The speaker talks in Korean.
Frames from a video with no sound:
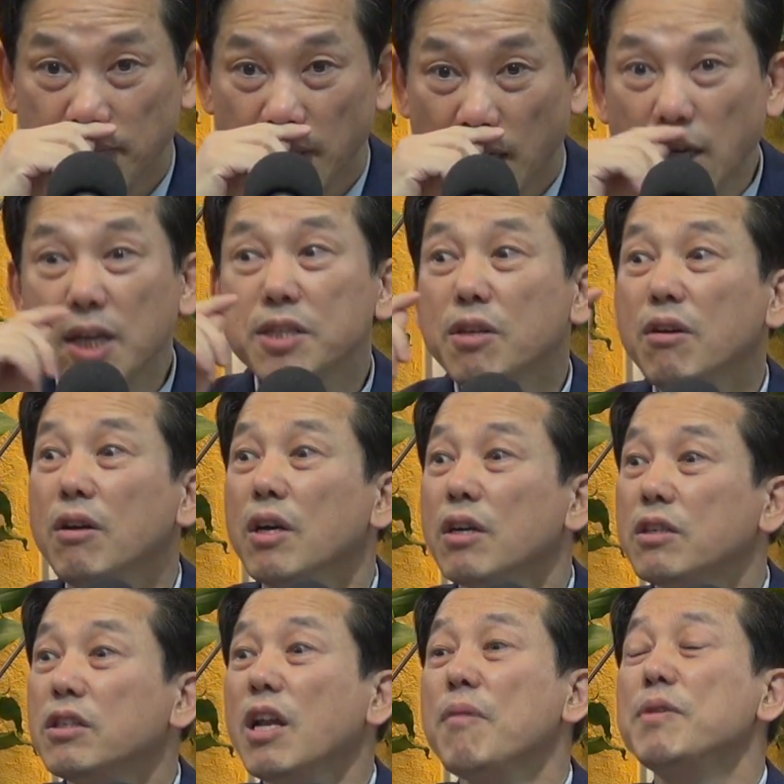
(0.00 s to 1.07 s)
그래서
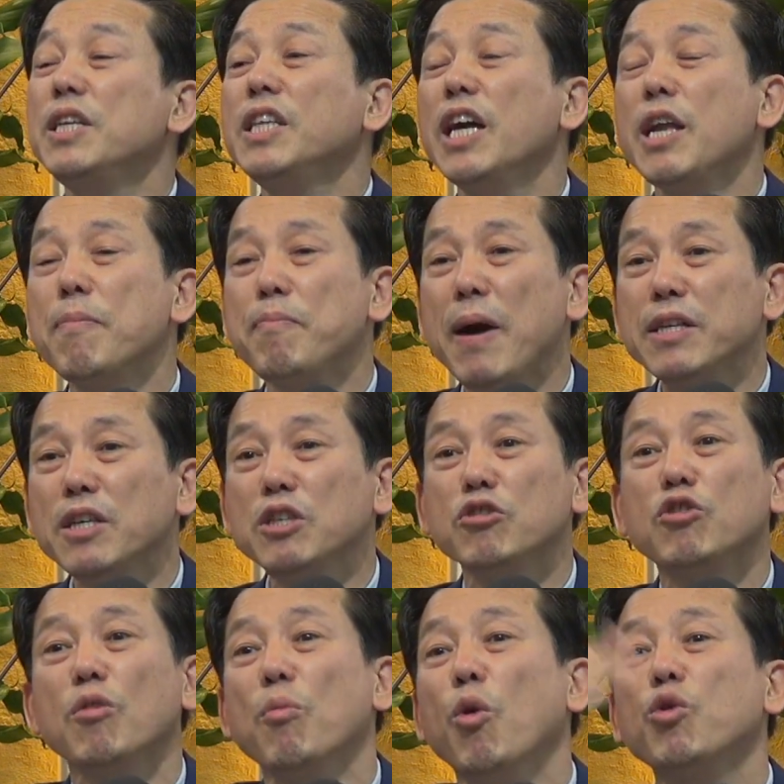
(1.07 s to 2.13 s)
그 사람 이단에
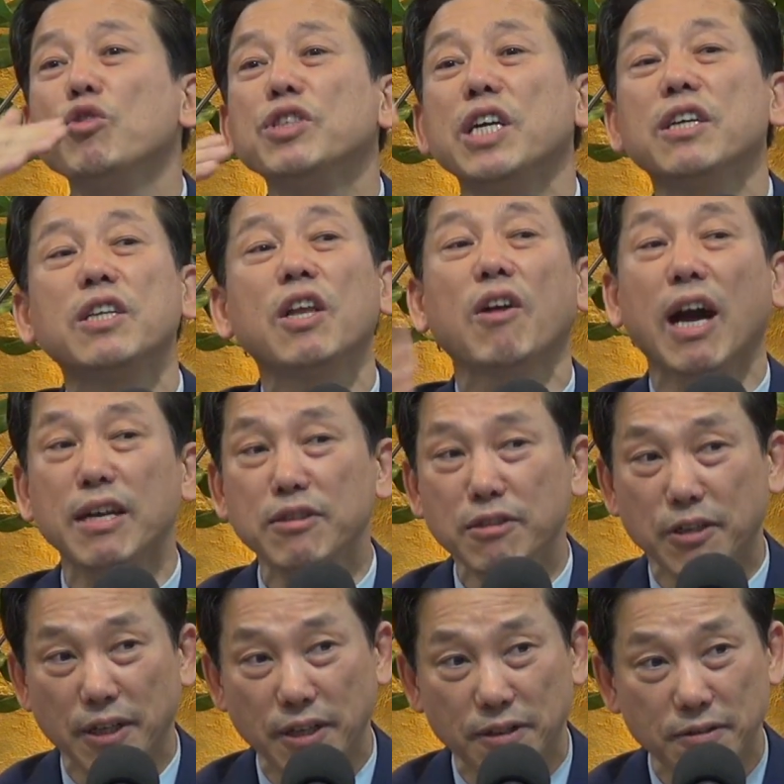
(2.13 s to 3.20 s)
빠졌는지도 모른 채 그대로 가는
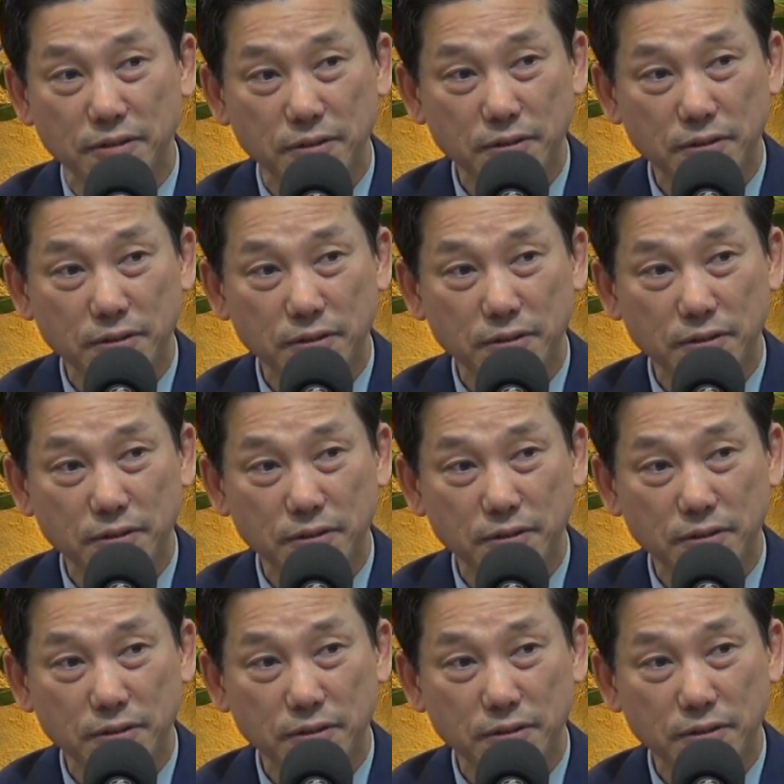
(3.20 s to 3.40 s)
거예요.